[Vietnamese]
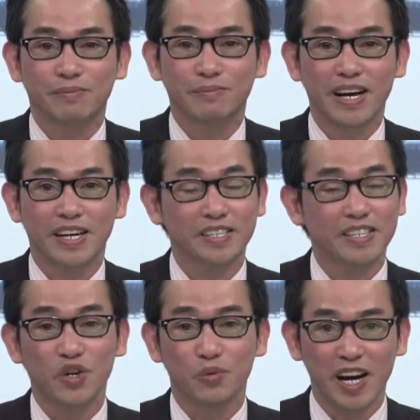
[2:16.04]

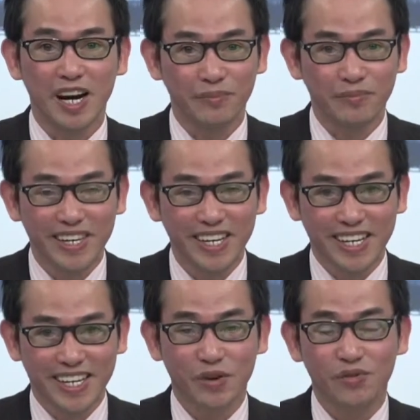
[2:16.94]
mang nhiều bệnh lắm
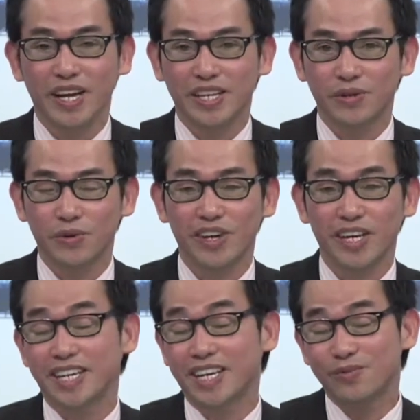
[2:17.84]
Đúng vậy thưa quý
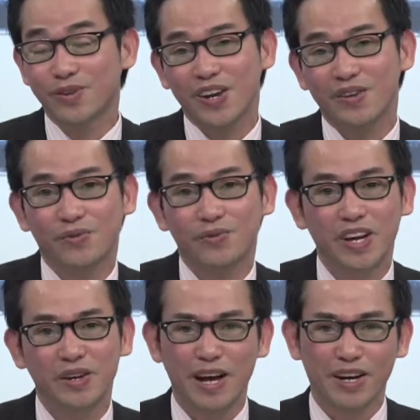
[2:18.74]
vị thì lúc đó Lê Vũ mới
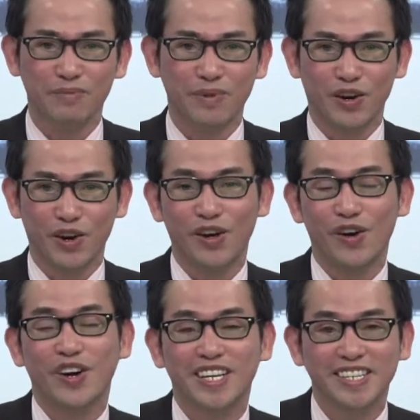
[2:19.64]
nói bác ơi bác khỏi
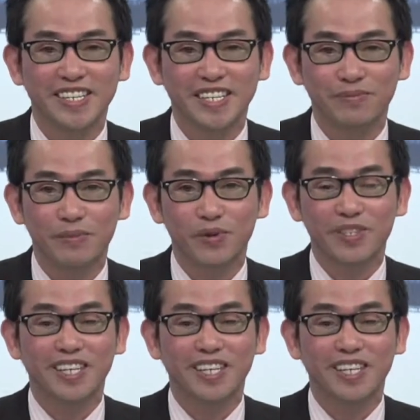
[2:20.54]
lo cái gì chứ bác muốn